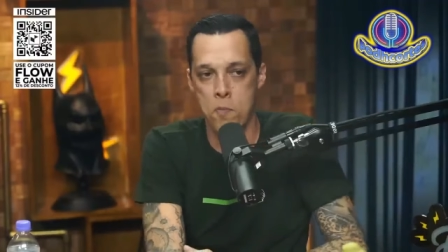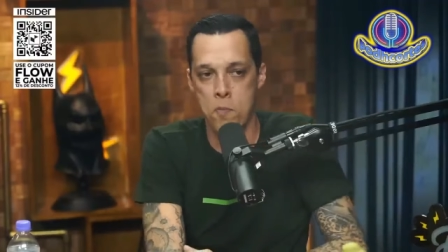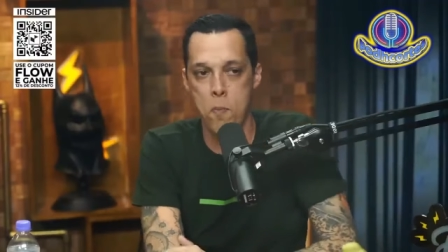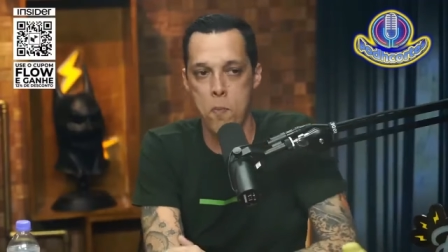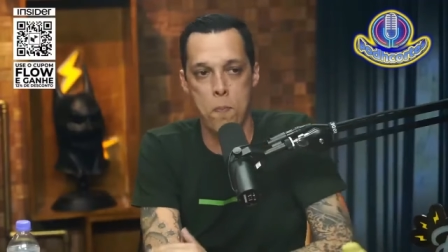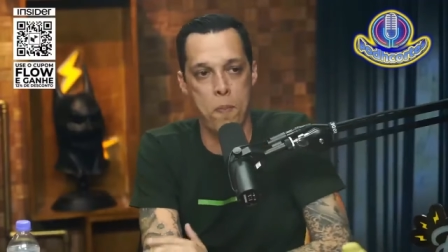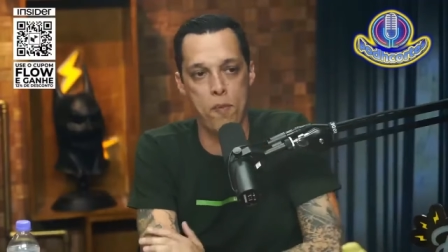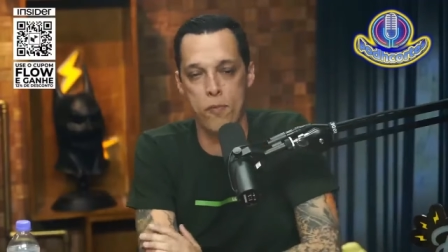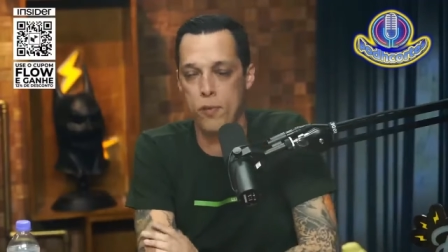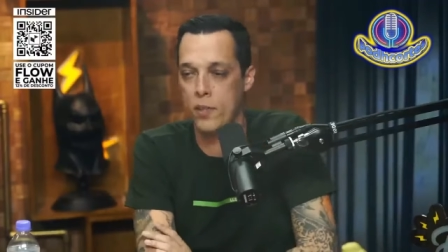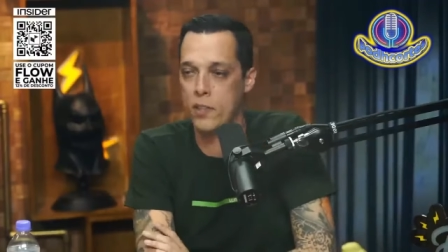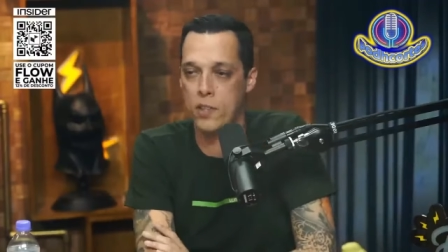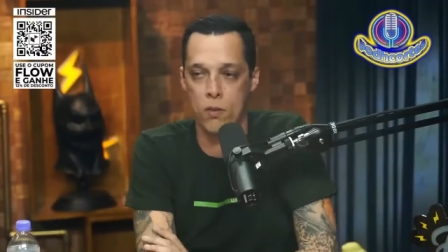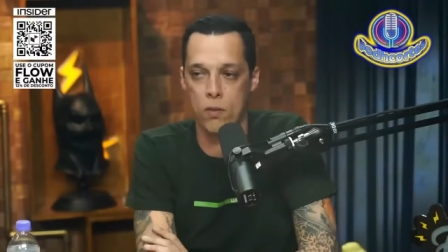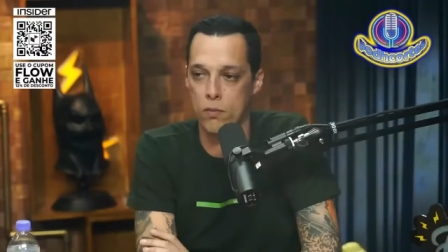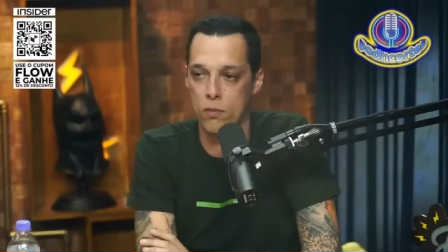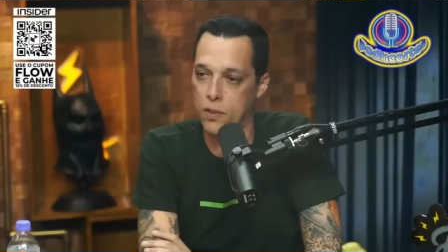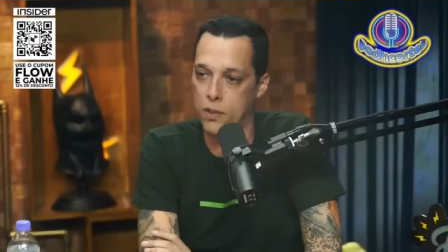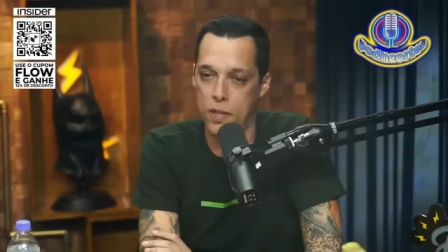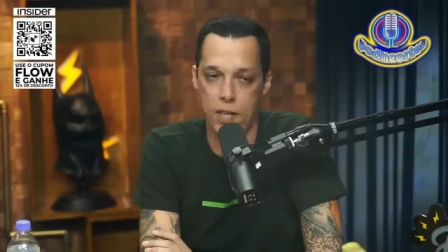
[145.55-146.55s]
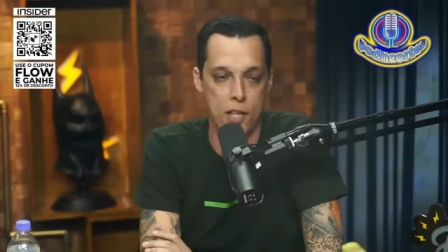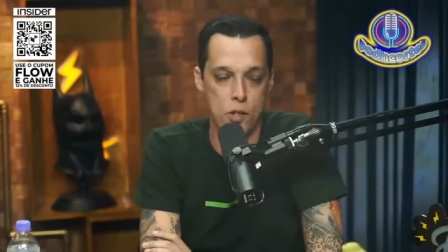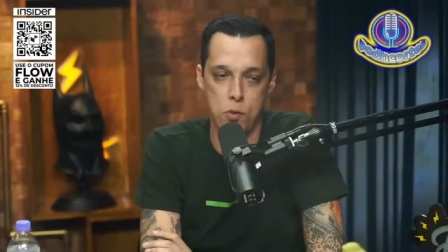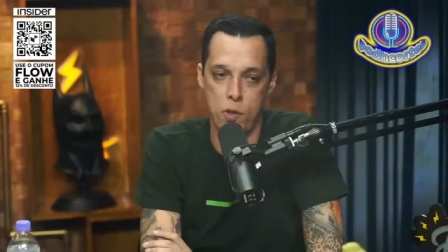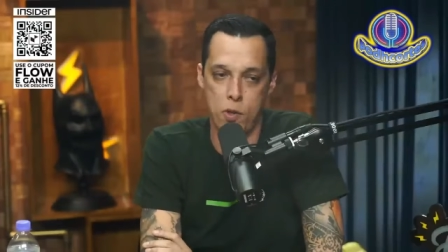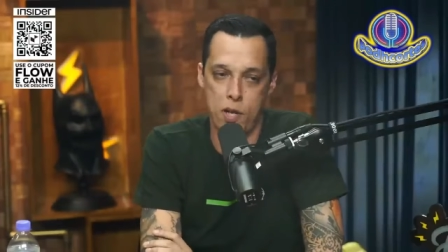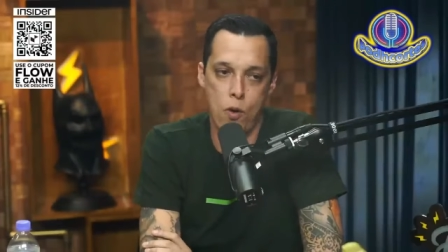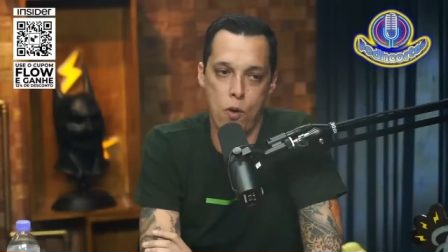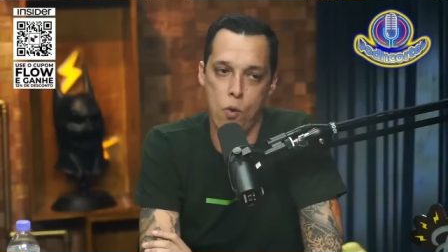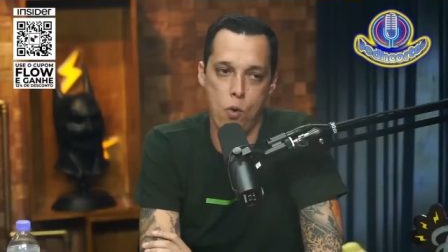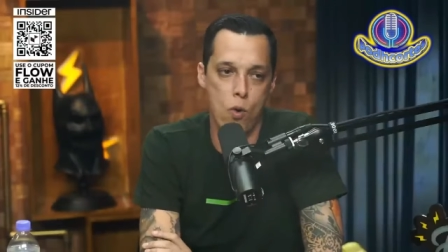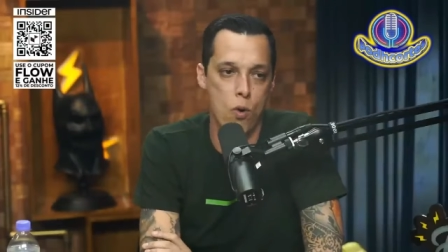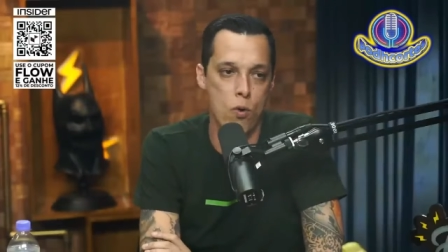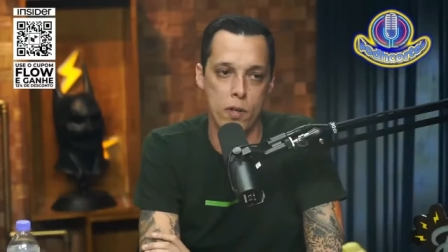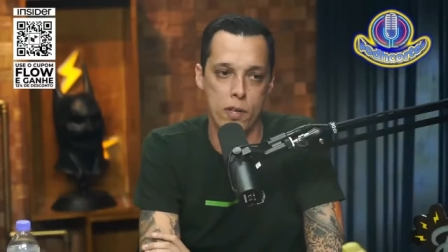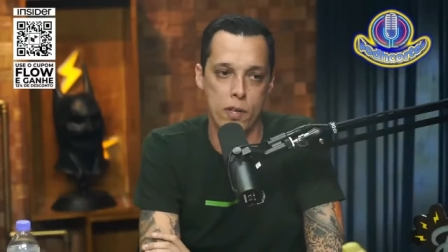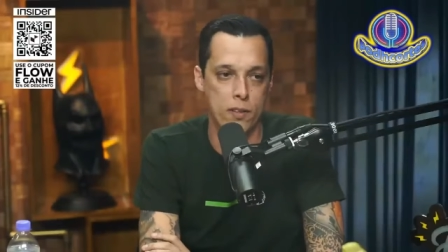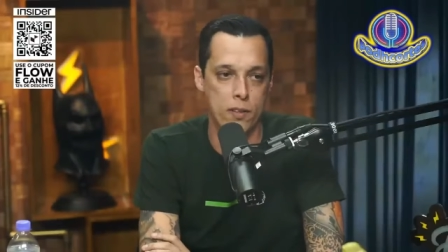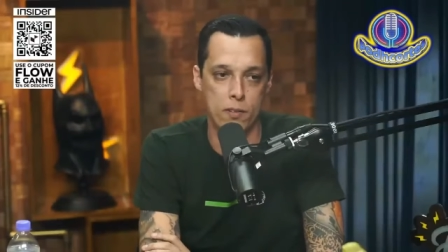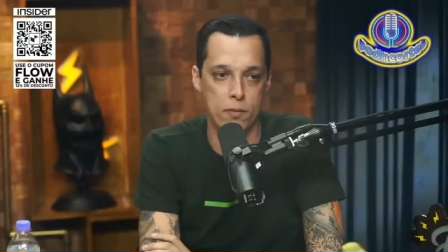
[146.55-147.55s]
meu pau, falou, então, ele achou que era
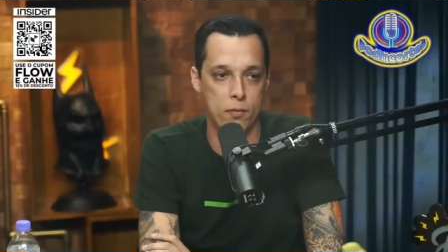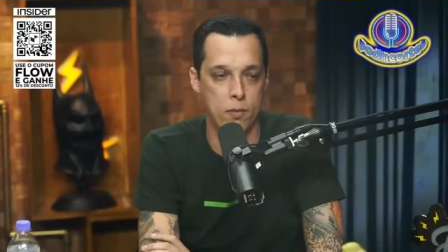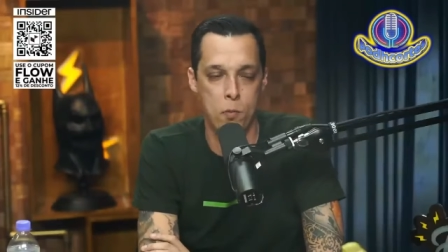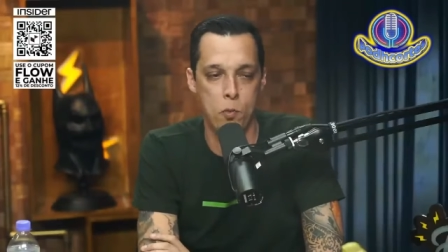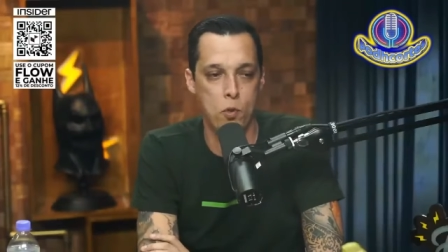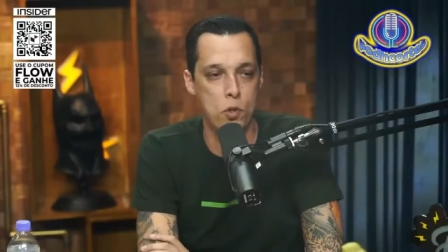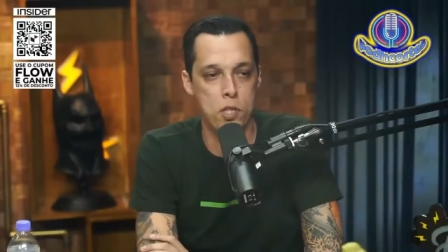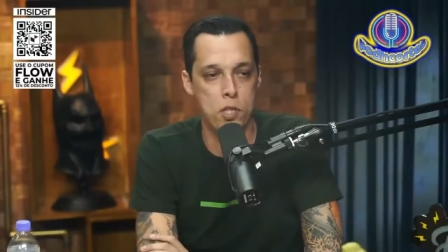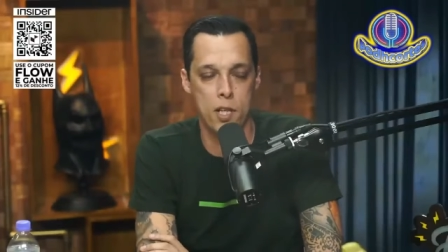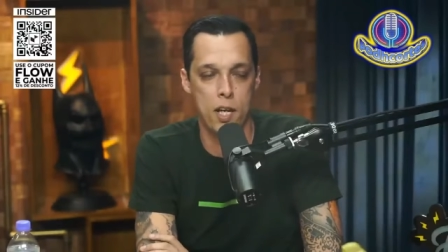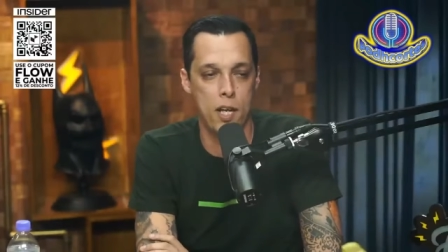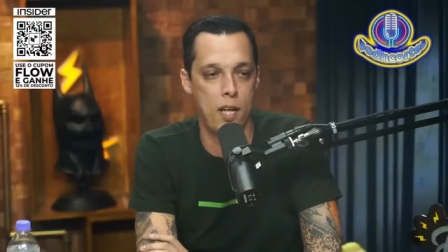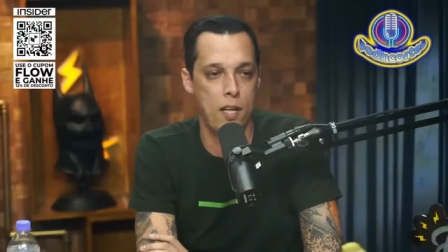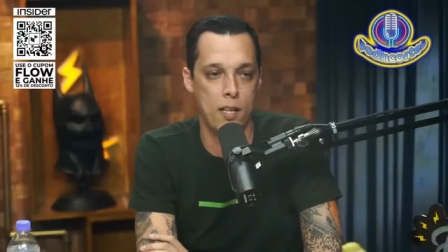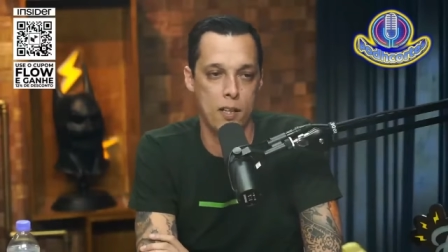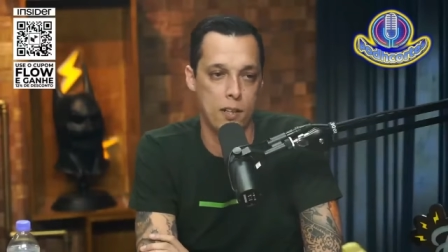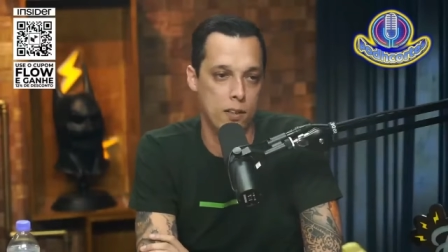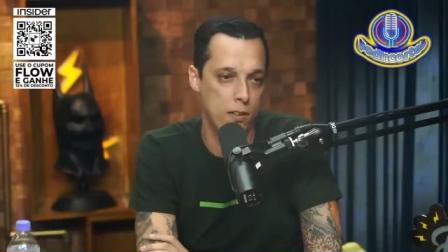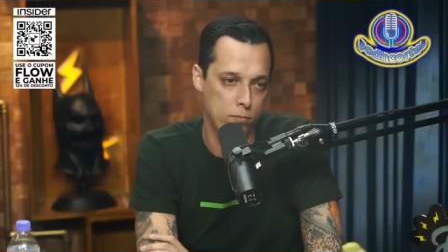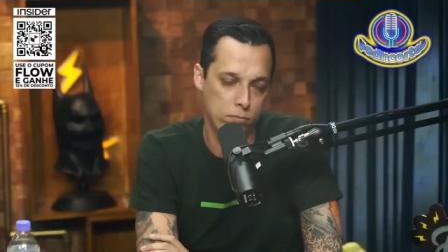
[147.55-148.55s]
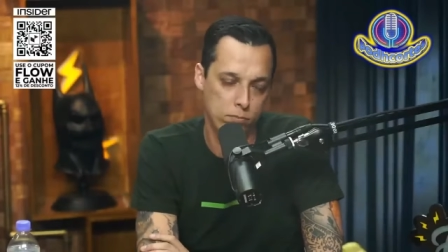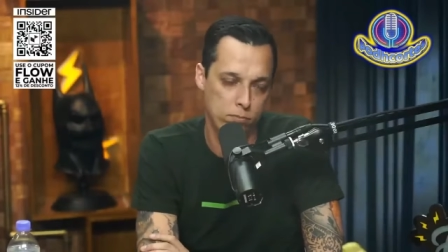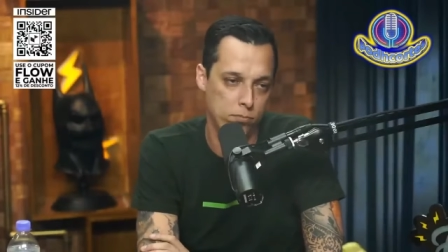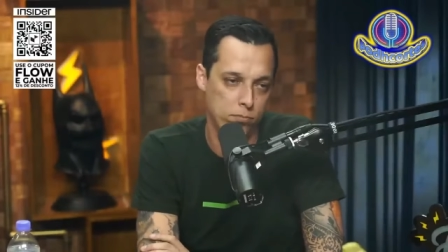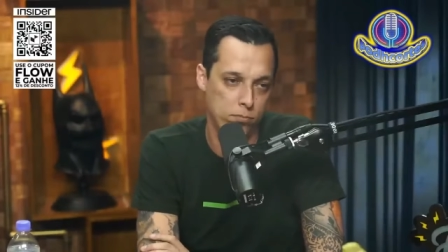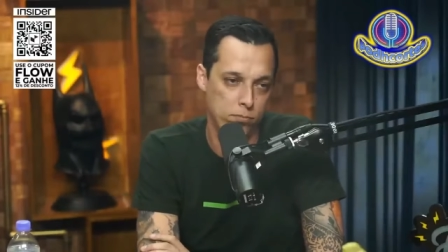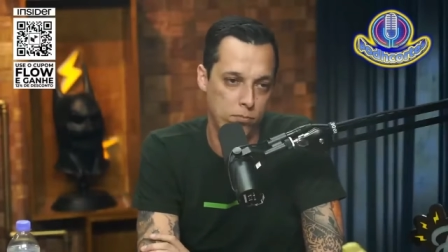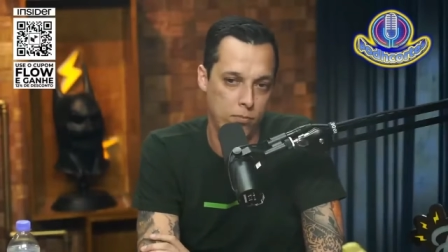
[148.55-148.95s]
gorro e vamos cochilar. Sim.